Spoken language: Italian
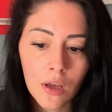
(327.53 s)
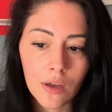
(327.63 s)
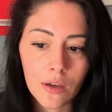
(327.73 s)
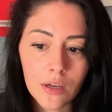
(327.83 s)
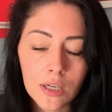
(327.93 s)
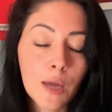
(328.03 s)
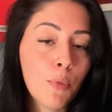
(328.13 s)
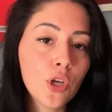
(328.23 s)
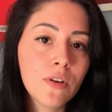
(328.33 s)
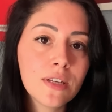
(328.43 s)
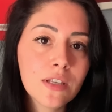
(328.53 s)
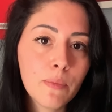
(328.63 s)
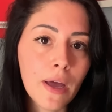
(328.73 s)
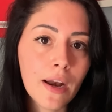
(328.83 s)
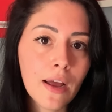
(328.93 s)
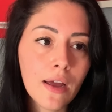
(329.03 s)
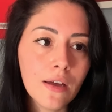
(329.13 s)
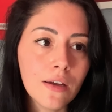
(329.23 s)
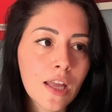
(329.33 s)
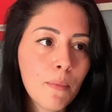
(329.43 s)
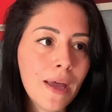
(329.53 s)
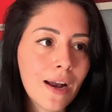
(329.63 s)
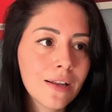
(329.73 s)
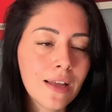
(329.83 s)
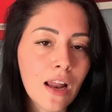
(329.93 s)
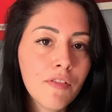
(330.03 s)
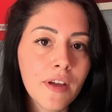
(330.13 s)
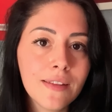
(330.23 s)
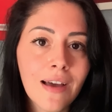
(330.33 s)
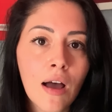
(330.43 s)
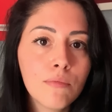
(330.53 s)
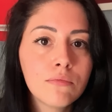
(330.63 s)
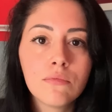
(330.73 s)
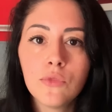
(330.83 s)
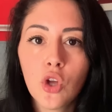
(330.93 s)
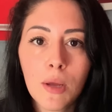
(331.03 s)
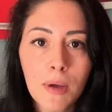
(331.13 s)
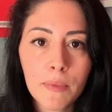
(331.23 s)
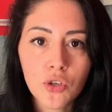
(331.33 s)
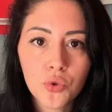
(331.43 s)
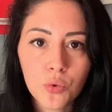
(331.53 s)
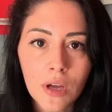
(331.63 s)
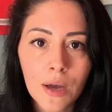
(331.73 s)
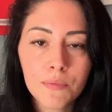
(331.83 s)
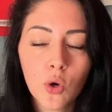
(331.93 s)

Eh, che poi dovete sapere eh, che a me in realtà la feta non è mai piaciuta,